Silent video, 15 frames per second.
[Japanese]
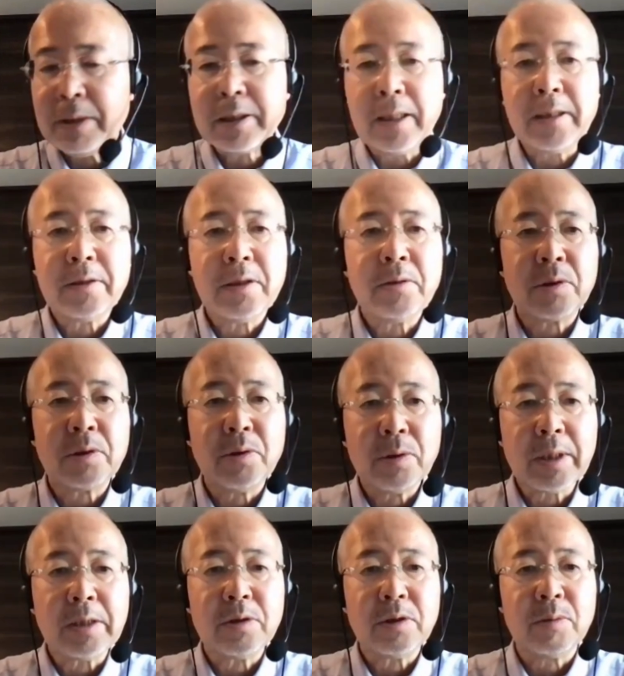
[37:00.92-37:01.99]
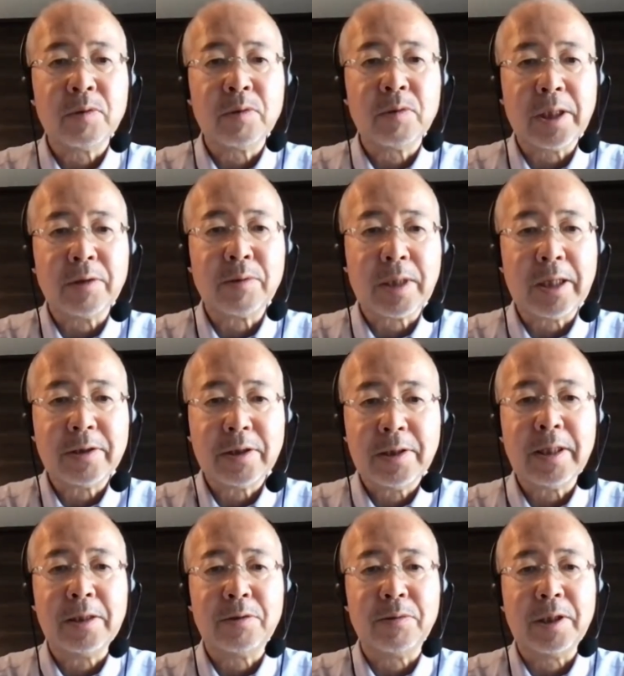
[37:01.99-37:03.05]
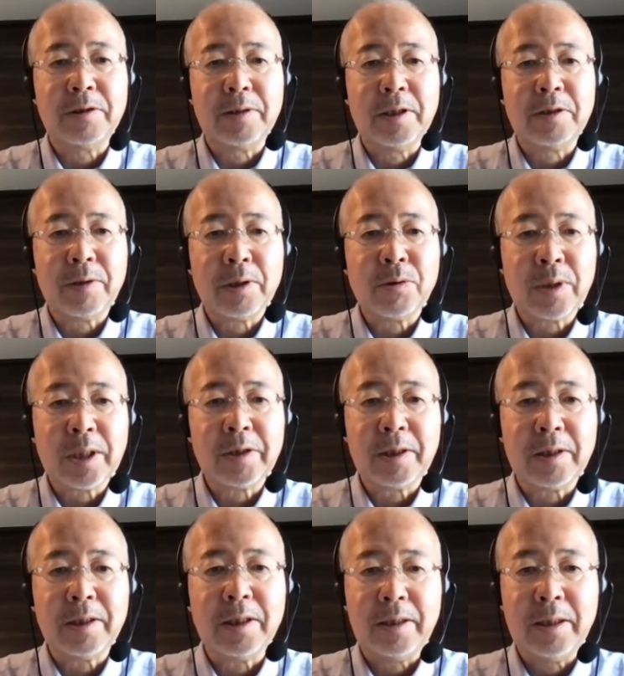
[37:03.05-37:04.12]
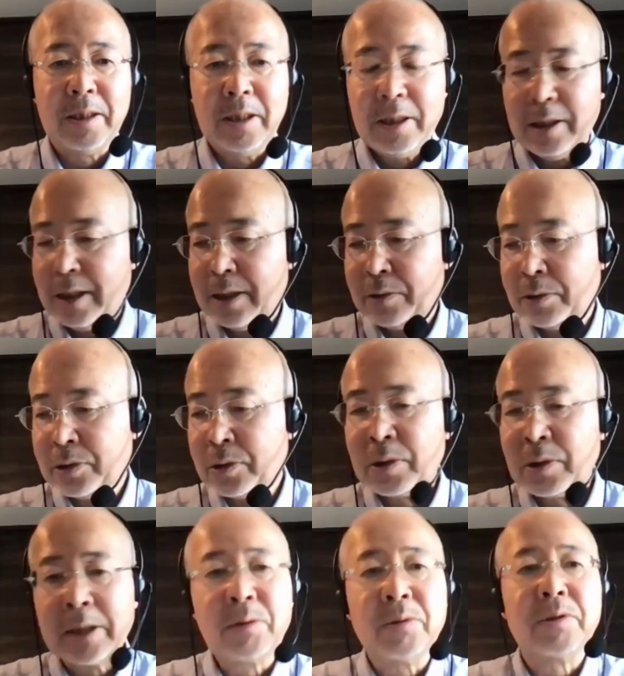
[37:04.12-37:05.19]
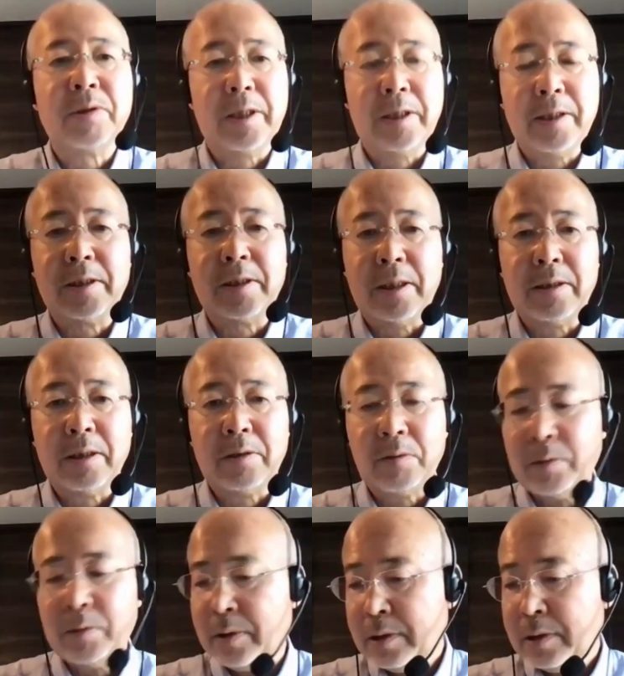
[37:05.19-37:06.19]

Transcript: り相手の共感というものをちゃんと勝ち得ないとですね、それは効果的にその外交というのはできないんだと。